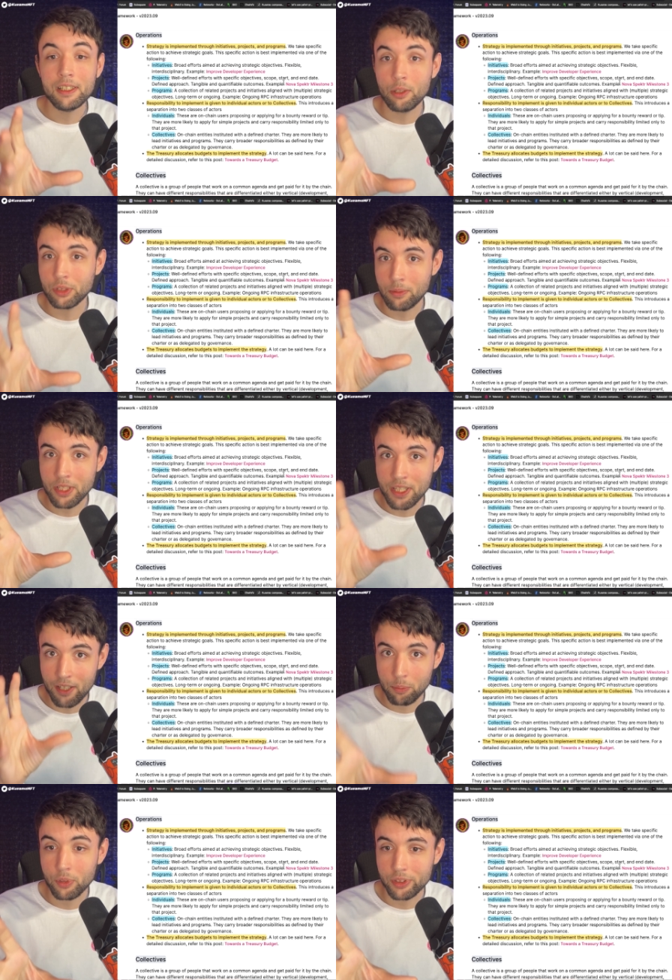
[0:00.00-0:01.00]
la
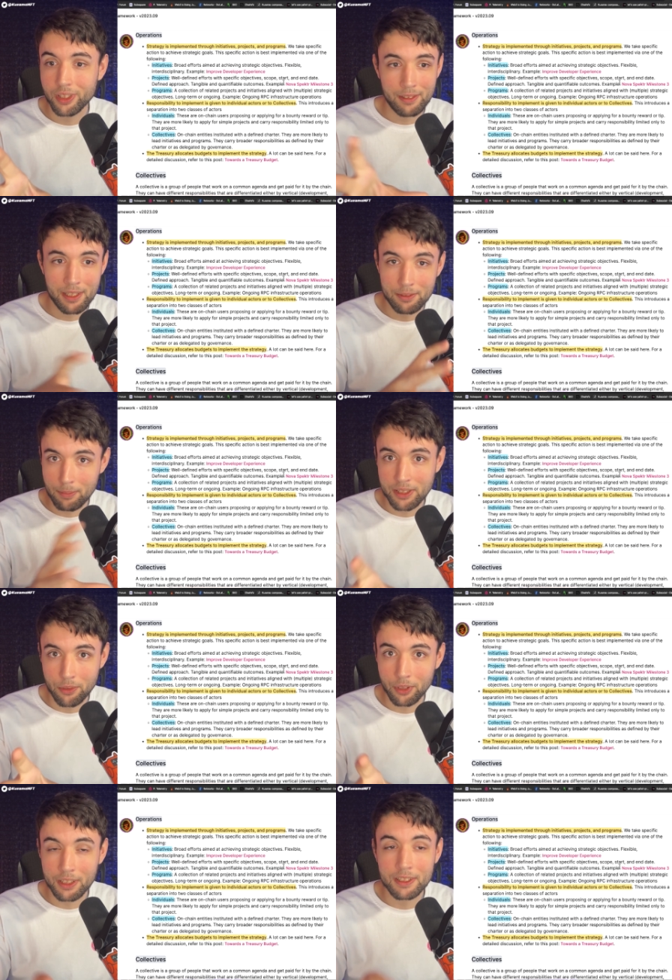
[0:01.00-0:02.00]
usabilidad pues, es más que
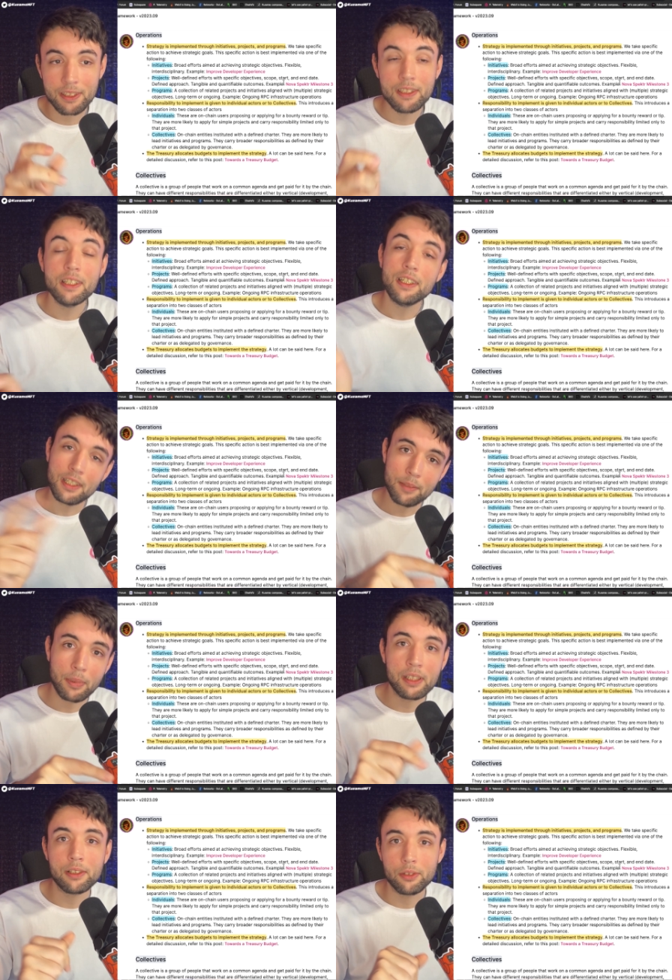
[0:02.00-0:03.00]
urgente
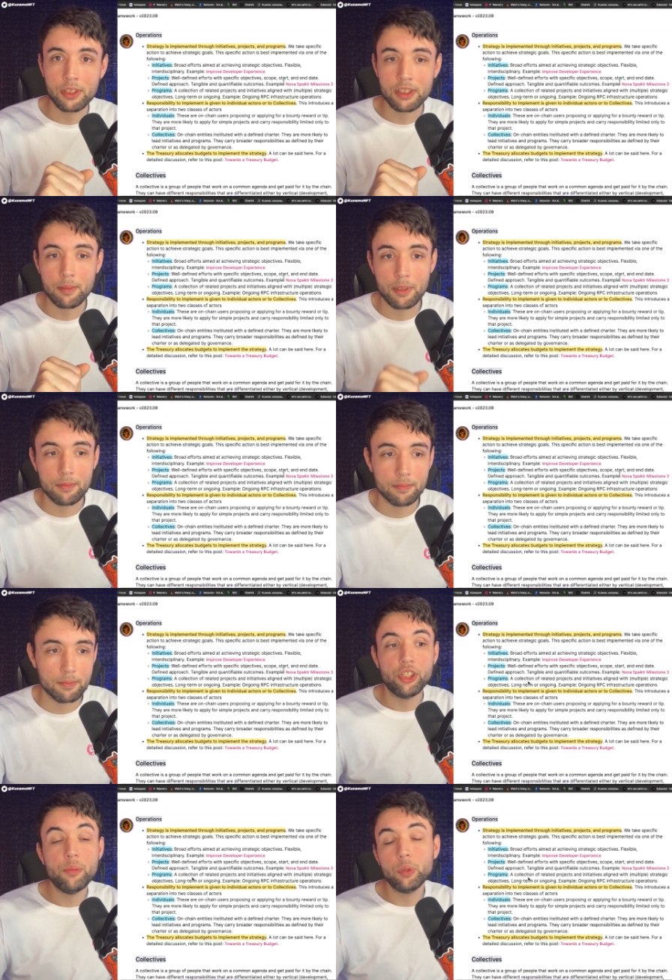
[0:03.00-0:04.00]
para el ecosistema.
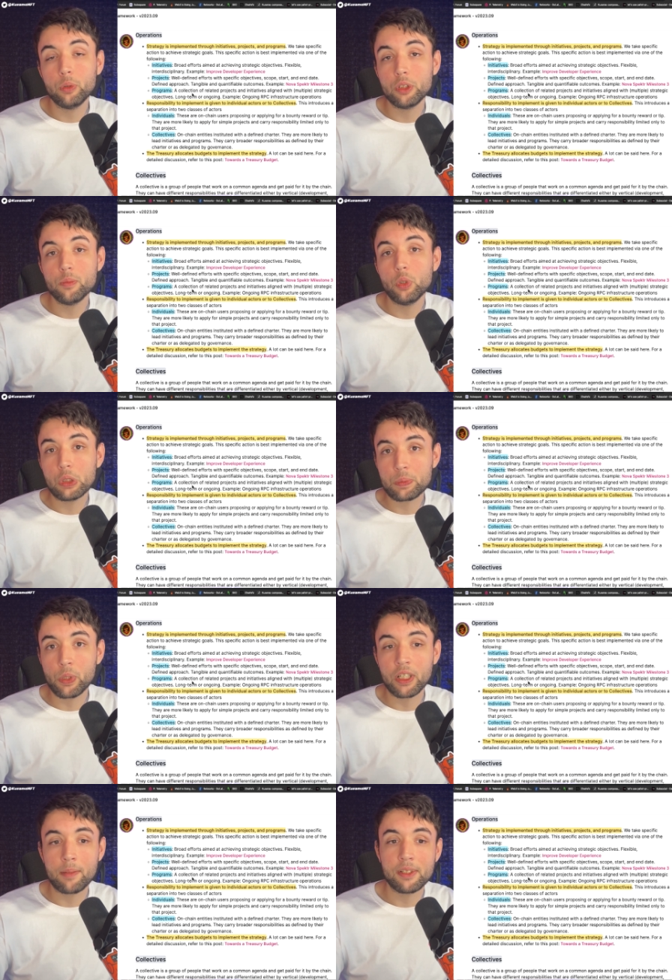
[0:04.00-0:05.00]
Y por último, los
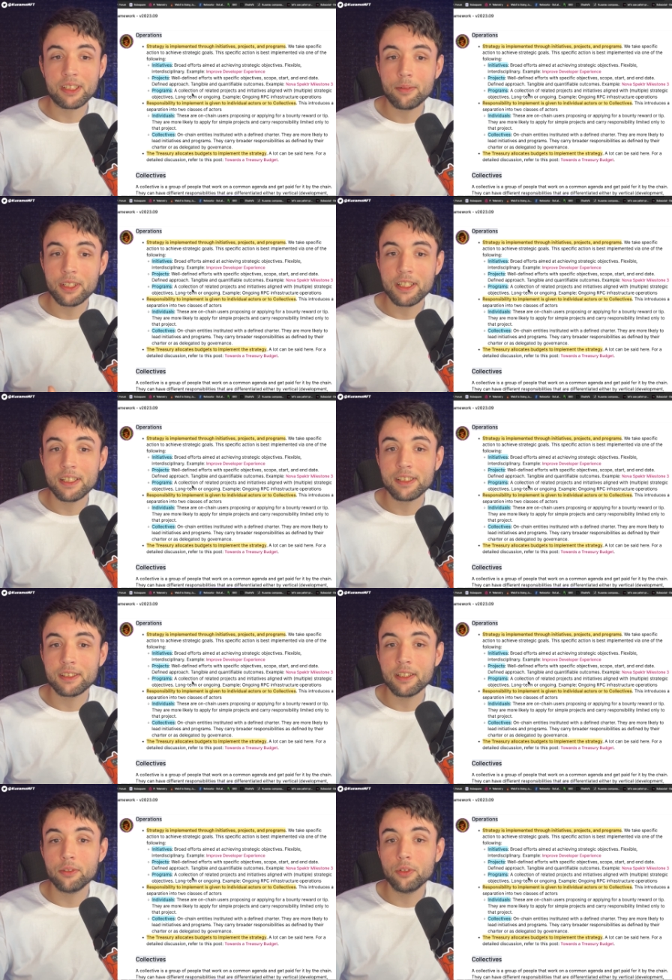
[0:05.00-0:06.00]
programas que vendrían
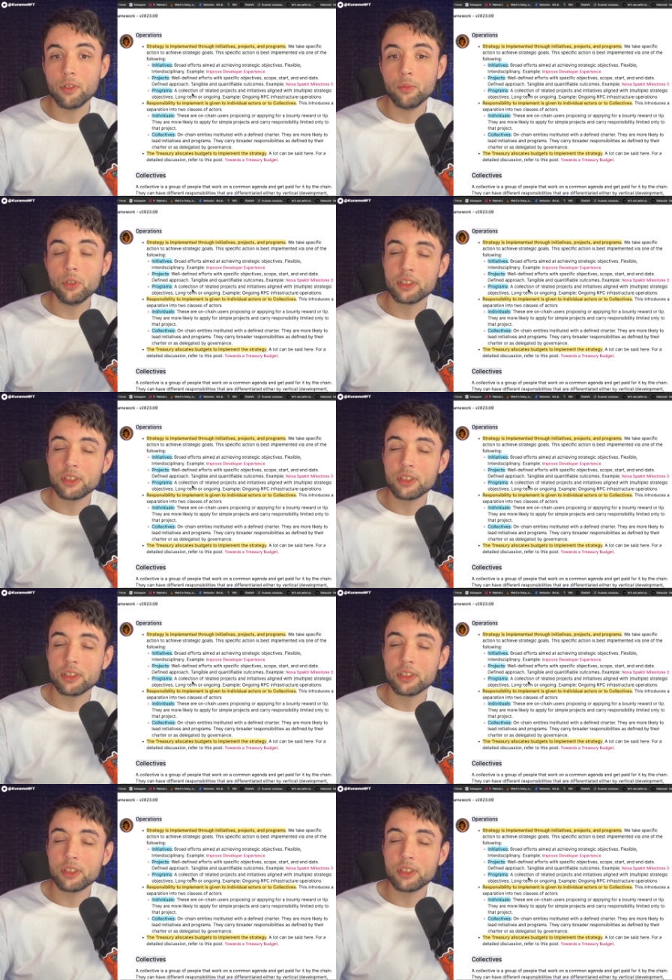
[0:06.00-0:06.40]
siendo como